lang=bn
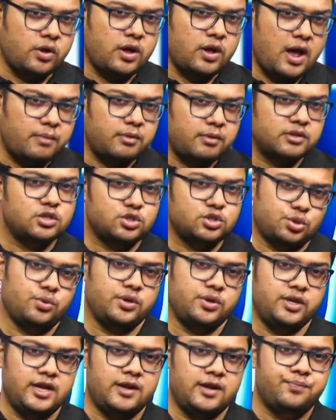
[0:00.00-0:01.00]
ছিল আমাদের
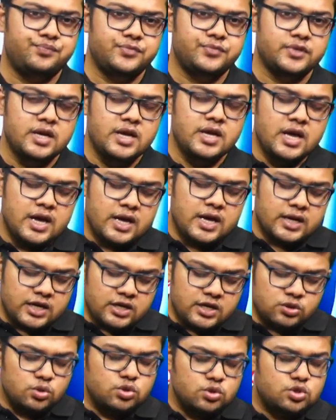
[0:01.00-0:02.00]
শরীরে
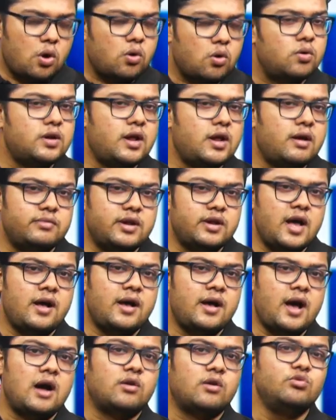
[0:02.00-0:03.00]
কিন্তু যখন আমরা
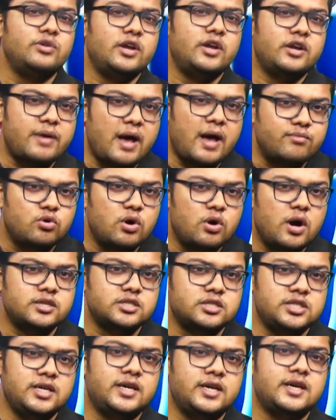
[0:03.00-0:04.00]
আগুনের
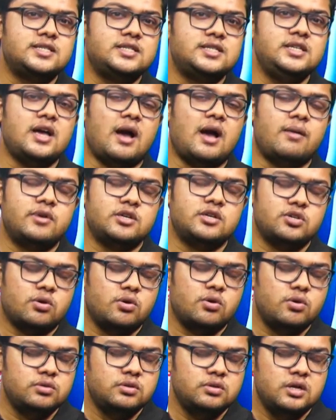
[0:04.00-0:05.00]
ব্যবহার শিখেছি আমরা
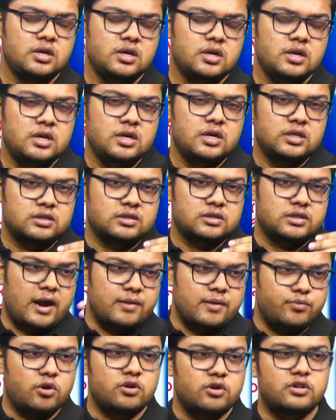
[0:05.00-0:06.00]
যখন
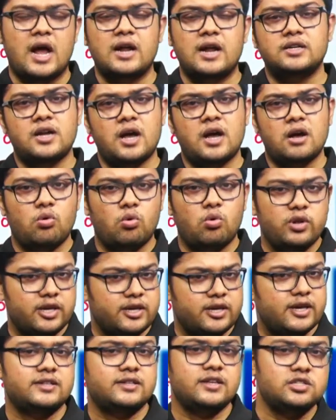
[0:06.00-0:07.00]
তারপর রান্না
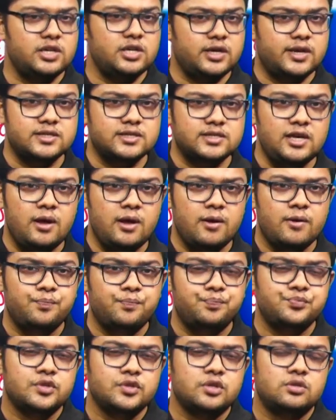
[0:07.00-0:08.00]
করে খেতে শিখেছি
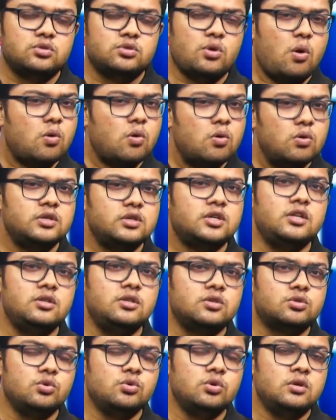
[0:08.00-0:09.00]
তখন
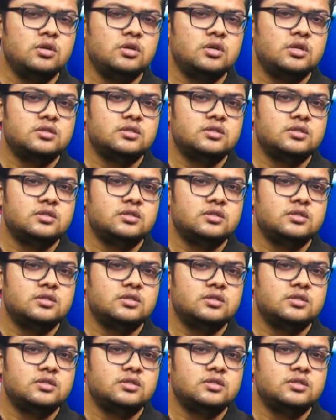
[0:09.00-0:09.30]
কিন্তু